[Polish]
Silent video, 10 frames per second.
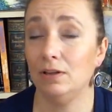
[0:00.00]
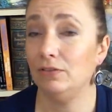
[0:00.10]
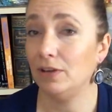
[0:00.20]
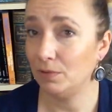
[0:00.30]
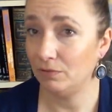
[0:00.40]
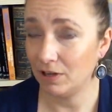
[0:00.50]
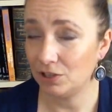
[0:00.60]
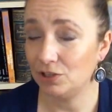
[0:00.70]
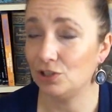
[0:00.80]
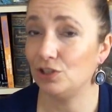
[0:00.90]
i wiemy
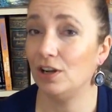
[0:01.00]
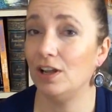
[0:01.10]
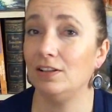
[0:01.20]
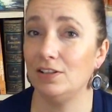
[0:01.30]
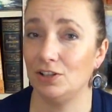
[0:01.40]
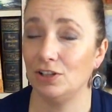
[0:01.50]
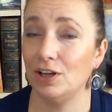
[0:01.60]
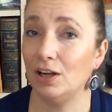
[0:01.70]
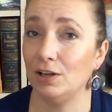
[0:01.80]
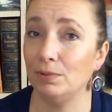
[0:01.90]
właśnie, że chętnie
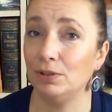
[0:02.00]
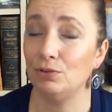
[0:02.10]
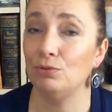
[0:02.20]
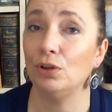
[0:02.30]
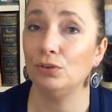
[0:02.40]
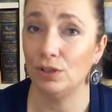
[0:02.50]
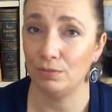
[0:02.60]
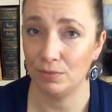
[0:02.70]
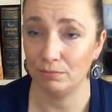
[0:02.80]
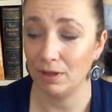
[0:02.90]
sięgali po te
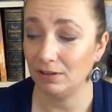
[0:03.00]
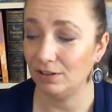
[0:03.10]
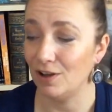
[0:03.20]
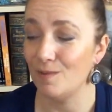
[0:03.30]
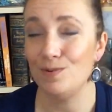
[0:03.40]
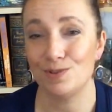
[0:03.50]
ulotne momenty,